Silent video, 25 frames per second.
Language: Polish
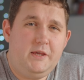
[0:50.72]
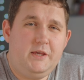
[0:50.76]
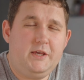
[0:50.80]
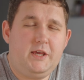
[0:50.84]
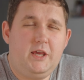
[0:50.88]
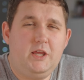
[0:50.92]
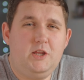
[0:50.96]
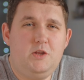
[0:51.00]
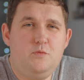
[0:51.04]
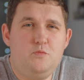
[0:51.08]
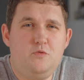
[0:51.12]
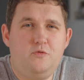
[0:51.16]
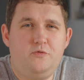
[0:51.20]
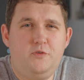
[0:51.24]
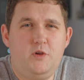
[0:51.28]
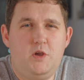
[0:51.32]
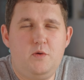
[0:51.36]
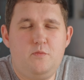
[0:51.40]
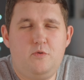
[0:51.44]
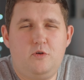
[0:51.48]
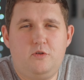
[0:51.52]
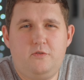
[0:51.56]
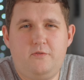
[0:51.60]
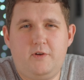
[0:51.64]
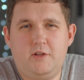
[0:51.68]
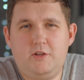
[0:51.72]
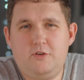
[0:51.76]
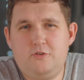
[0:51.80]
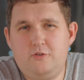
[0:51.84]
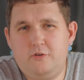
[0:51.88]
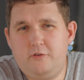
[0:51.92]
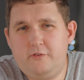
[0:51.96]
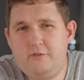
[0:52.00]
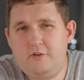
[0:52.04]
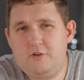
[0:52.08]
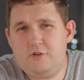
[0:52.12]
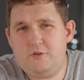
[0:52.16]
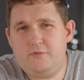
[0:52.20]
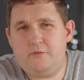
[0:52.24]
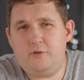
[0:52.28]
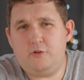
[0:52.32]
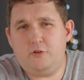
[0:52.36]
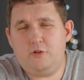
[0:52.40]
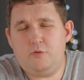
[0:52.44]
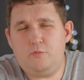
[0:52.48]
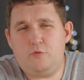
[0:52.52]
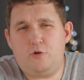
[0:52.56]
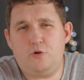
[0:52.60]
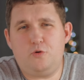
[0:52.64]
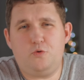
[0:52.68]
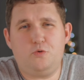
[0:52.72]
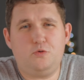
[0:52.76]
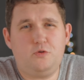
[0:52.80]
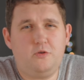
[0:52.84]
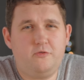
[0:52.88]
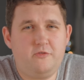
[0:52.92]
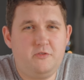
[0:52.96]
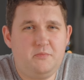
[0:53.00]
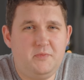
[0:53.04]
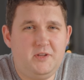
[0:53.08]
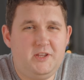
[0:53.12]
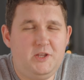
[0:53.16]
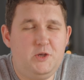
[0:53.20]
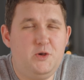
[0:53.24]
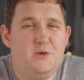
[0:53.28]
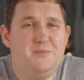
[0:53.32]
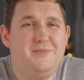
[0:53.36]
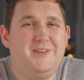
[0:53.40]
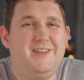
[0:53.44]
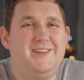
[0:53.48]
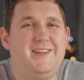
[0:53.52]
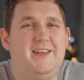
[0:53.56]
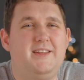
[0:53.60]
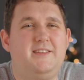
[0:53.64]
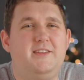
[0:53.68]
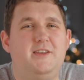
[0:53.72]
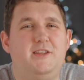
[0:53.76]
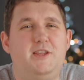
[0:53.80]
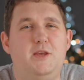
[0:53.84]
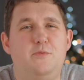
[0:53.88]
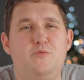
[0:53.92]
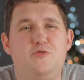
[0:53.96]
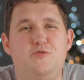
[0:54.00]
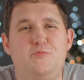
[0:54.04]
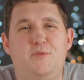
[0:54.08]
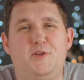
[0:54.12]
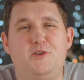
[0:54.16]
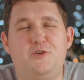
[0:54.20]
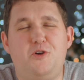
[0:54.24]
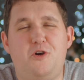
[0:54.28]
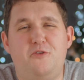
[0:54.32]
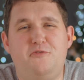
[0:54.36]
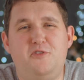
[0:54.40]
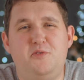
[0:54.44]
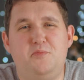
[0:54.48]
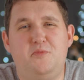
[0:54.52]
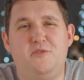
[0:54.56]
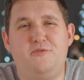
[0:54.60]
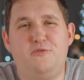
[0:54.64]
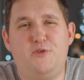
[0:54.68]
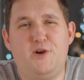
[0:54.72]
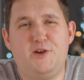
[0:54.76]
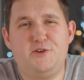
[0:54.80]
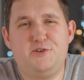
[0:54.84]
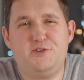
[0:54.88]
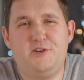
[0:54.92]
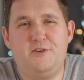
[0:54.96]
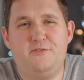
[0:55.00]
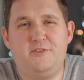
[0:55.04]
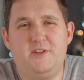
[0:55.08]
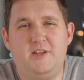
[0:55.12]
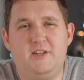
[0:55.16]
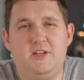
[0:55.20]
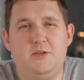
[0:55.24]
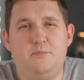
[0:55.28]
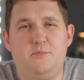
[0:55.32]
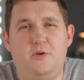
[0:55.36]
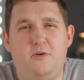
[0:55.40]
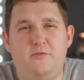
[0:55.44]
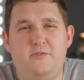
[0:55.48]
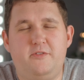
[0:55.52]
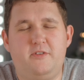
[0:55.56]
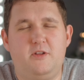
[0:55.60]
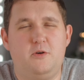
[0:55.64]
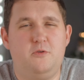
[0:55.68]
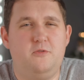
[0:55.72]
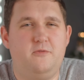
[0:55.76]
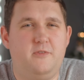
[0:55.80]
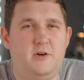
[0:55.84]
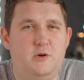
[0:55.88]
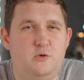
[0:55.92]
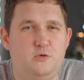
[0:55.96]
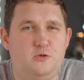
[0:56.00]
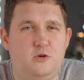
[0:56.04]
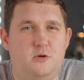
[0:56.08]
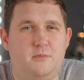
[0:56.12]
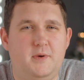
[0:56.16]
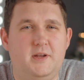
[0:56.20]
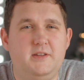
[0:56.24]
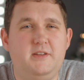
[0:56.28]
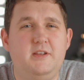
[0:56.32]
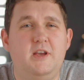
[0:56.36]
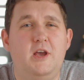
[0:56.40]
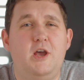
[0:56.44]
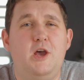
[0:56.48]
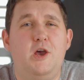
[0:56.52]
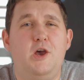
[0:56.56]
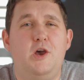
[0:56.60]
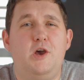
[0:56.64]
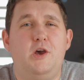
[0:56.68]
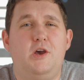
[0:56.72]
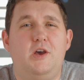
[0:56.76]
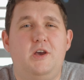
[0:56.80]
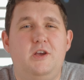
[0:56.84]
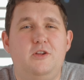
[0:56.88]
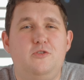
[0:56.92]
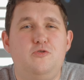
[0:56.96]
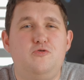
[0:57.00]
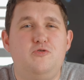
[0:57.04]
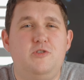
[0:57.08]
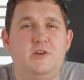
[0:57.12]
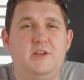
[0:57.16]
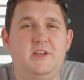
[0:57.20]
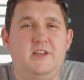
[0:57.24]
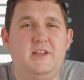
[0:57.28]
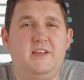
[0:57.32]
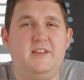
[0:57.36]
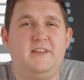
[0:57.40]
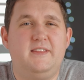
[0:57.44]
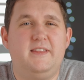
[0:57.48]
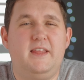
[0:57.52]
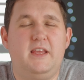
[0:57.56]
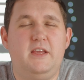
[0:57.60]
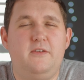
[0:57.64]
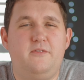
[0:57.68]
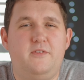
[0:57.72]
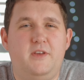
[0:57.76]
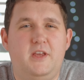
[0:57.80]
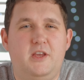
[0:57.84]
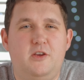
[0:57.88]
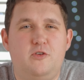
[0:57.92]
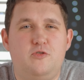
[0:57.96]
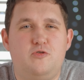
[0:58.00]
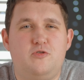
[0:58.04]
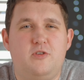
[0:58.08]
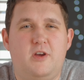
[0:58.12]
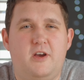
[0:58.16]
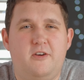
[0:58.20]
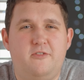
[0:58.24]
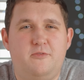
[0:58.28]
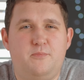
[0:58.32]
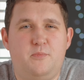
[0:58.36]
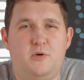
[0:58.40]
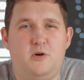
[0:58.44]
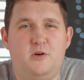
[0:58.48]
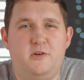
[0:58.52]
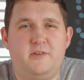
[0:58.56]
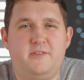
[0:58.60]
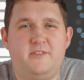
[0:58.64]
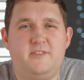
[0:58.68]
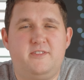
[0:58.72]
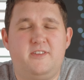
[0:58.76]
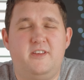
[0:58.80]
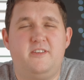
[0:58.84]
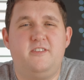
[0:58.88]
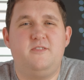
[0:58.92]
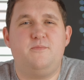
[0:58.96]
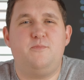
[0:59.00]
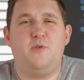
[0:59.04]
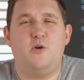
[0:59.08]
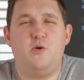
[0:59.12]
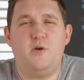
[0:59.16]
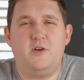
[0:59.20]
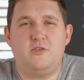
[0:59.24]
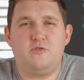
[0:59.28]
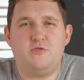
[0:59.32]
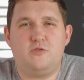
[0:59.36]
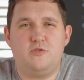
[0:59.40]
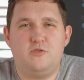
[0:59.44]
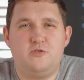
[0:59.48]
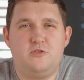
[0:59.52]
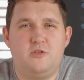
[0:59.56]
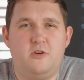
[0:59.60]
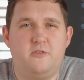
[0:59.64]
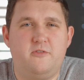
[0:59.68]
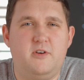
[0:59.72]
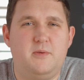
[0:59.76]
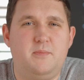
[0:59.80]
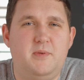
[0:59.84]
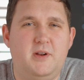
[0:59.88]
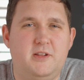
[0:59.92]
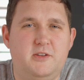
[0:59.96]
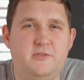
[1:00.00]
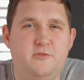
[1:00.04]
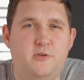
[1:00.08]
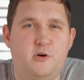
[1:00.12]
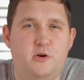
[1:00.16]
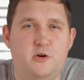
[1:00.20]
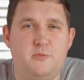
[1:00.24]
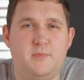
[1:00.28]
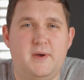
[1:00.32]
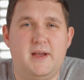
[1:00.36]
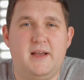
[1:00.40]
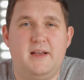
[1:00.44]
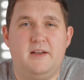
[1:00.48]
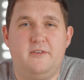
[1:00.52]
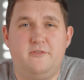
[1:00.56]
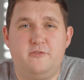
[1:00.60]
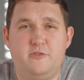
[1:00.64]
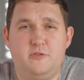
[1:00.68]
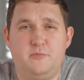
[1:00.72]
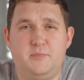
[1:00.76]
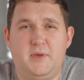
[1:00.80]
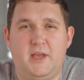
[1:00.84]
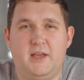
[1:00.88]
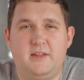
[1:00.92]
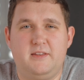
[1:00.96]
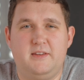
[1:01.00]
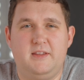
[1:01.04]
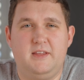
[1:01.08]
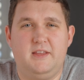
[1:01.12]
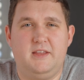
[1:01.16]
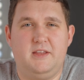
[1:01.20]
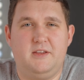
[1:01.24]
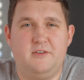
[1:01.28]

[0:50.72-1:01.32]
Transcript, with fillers: I kiedy mówiłem o 2009 roku, to wymieniłem tę datę nieprzypadkowo, bo właśnie wtedy powstał Walutomat, y, czyli największa w Polsce społecznościowa platforma wymiany